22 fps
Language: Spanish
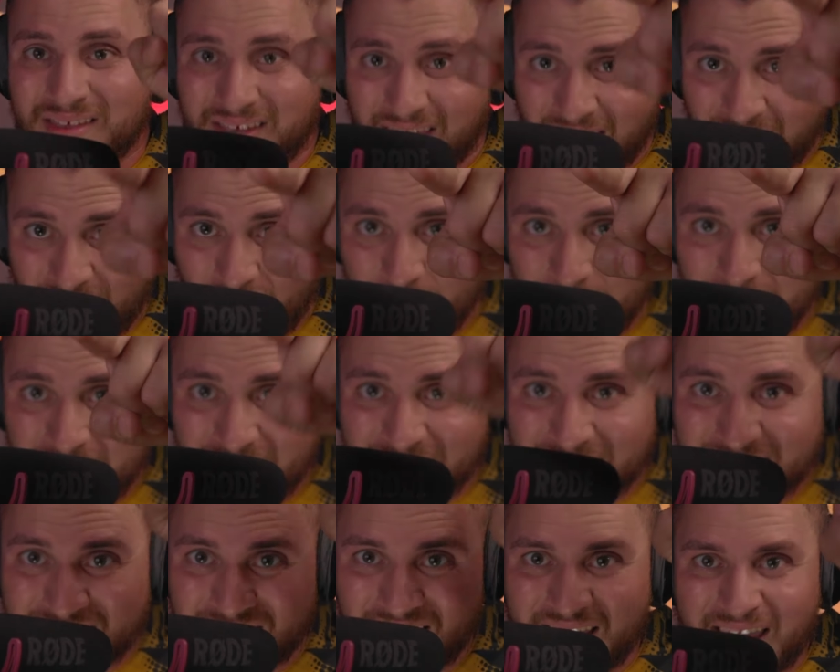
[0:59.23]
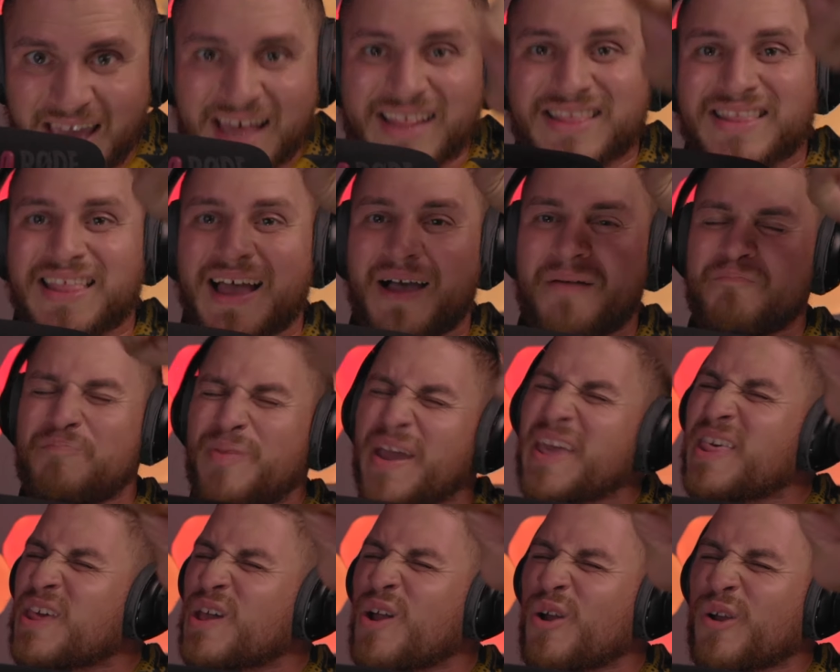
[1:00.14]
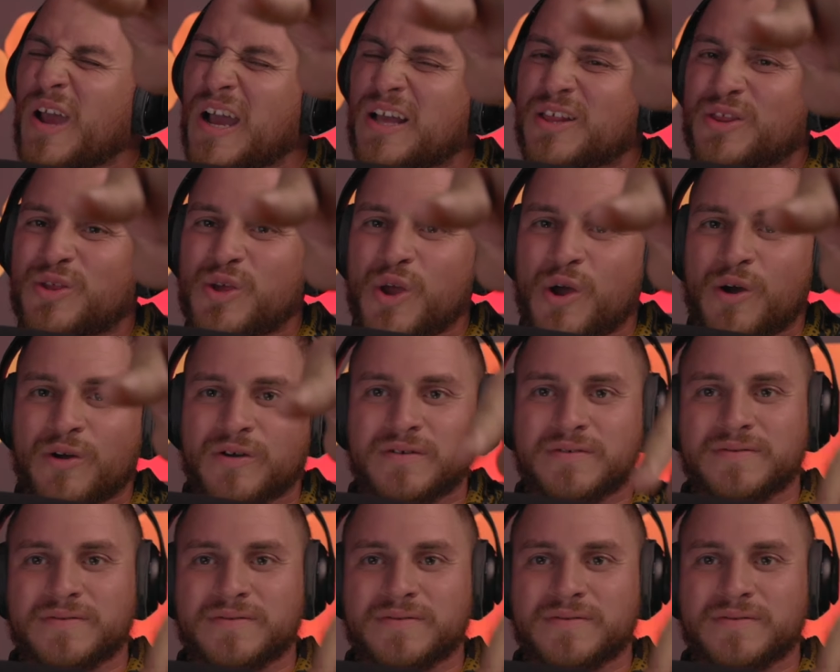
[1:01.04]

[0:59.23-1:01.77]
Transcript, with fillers: que comience esta video reacción.